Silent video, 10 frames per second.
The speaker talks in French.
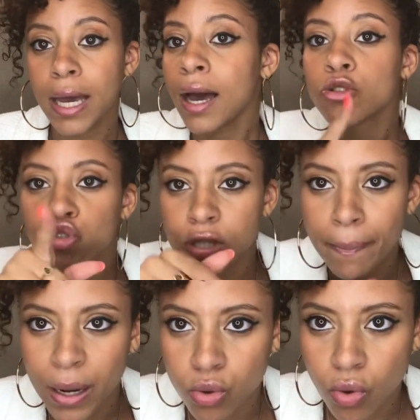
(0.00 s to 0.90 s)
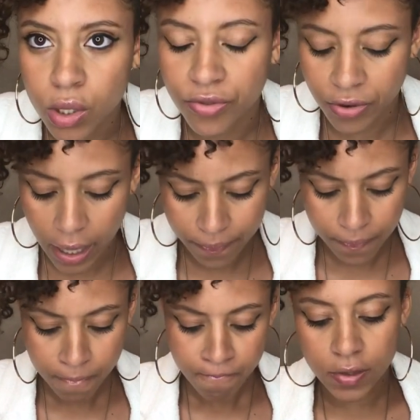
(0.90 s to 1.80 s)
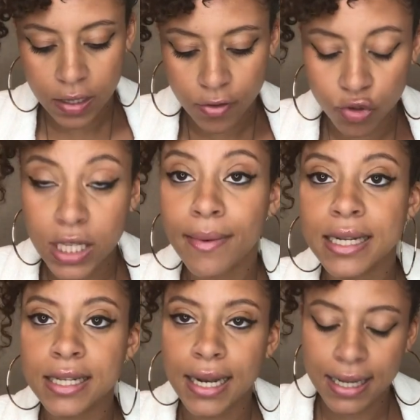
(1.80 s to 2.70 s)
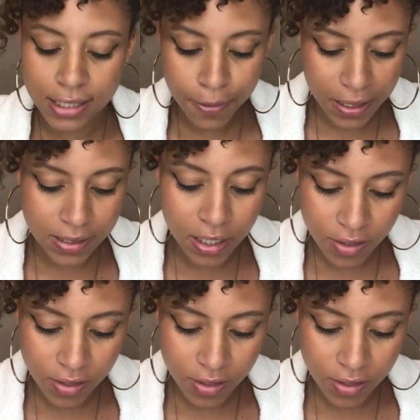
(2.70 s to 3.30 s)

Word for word: tu n'as pas le droit de le faire. Le deuxième alinéa de l'article précise,